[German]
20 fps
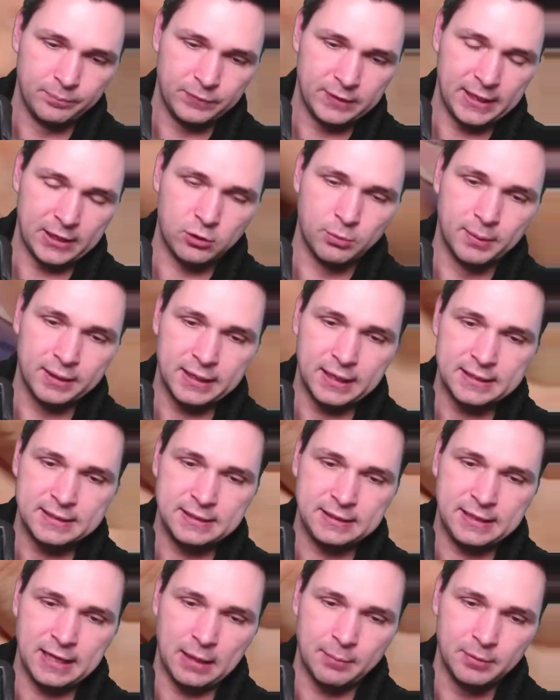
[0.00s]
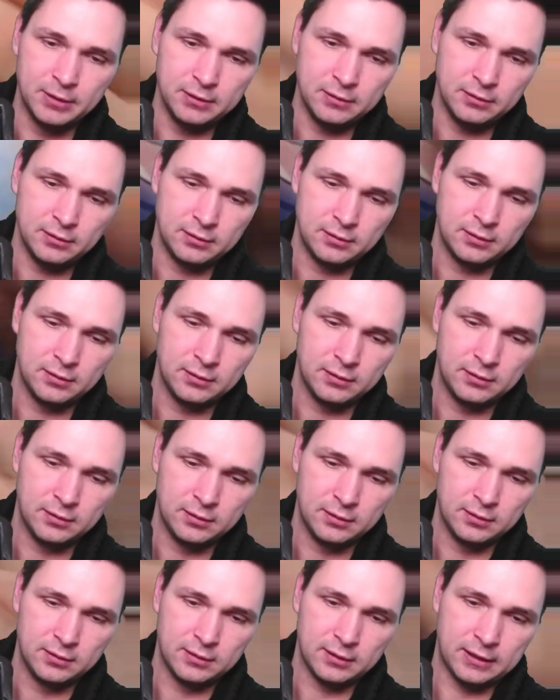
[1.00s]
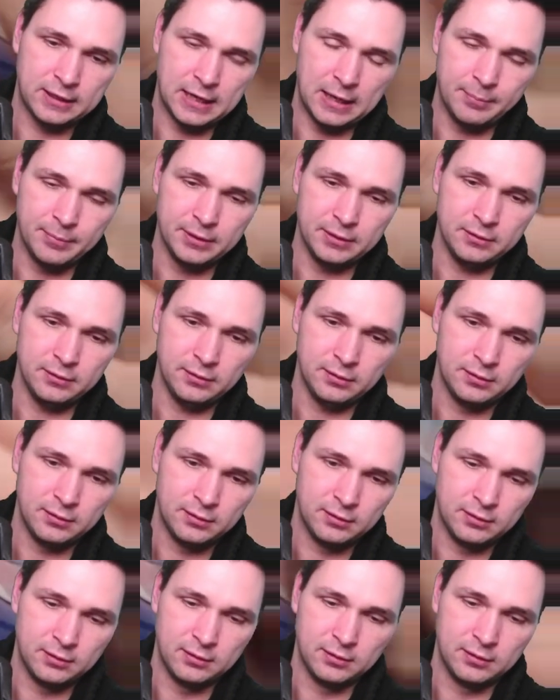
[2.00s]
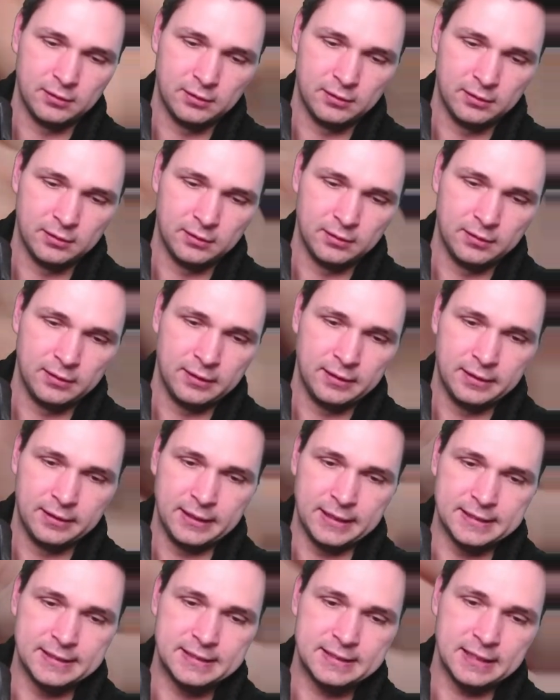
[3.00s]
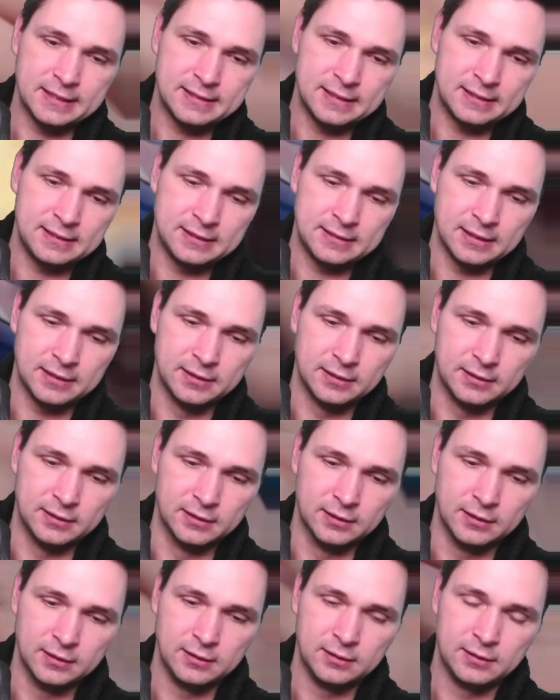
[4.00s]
Ja, guck mal, da ist die Kamen. Kamen. Es ist tatsächlich der Hit, ne?